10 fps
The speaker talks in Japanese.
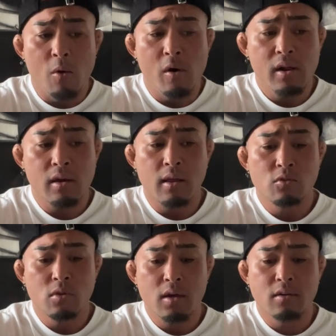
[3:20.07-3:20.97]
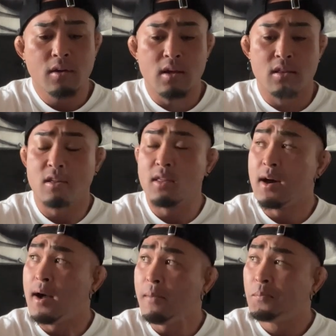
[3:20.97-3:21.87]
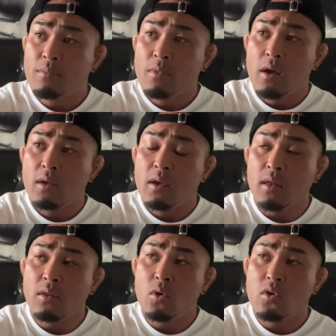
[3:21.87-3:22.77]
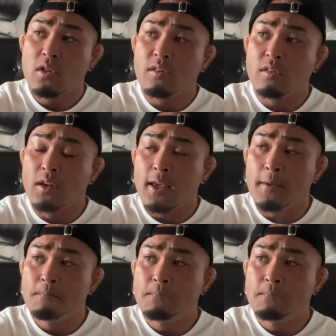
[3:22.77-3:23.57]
俺がなんとなく感じた、ケトーシスに